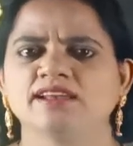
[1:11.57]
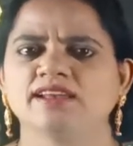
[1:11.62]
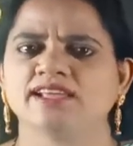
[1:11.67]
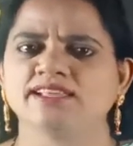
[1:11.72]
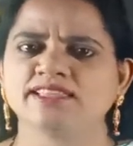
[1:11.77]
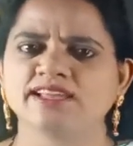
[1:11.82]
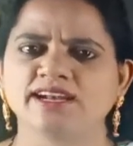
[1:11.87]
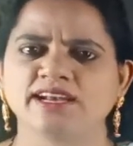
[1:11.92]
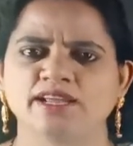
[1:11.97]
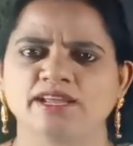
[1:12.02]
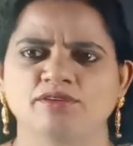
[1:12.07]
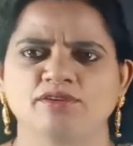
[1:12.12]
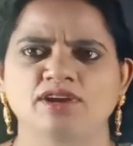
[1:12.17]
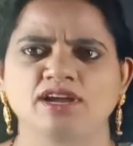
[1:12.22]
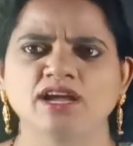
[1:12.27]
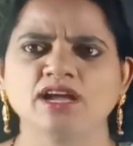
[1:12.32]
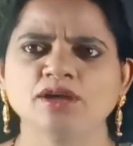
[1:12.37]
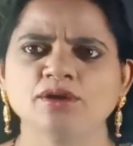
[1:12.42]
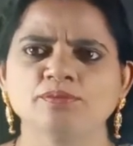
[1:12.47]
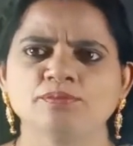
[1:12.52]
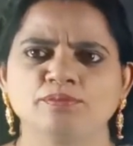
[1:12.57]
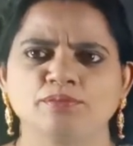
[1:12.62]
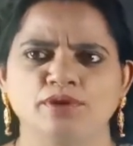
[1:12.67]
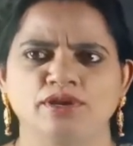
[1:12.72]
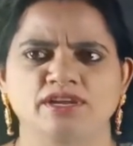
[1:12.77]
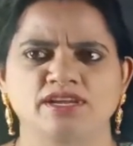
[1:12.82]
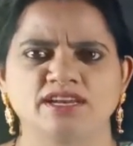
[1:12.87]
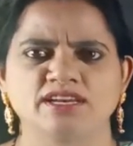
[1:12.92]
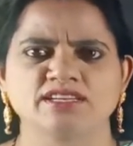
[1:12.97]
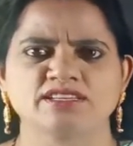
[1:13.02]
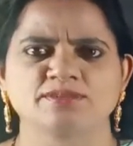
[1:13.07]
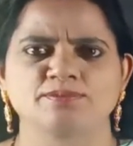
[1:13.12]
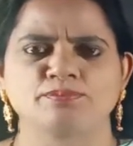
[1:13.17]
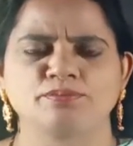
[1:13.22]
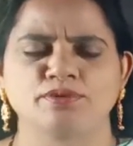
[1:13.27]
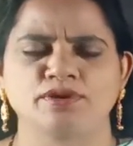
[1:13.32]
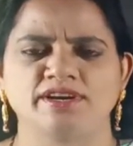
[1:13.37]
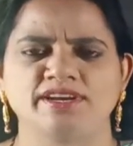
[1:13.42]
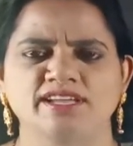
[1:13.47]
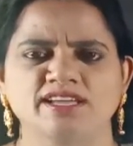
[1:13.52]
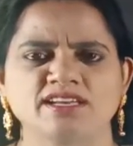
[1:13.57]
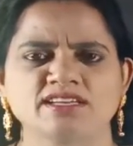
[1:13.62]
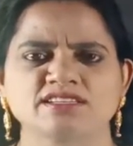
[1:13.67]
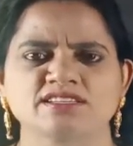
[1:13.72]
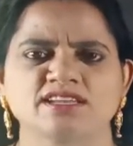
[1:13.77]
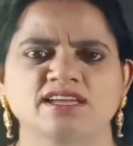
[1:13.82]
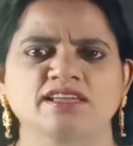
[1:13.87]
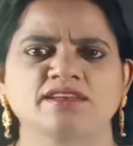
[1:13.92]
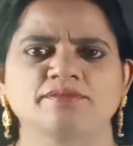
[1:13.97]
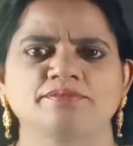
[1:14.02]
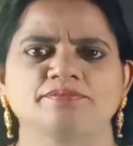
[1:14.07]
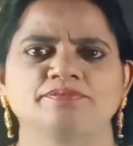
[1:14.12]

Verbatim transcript: లేదంటే ఒక పొలిటికల్ పొలిటికల్ స్టార్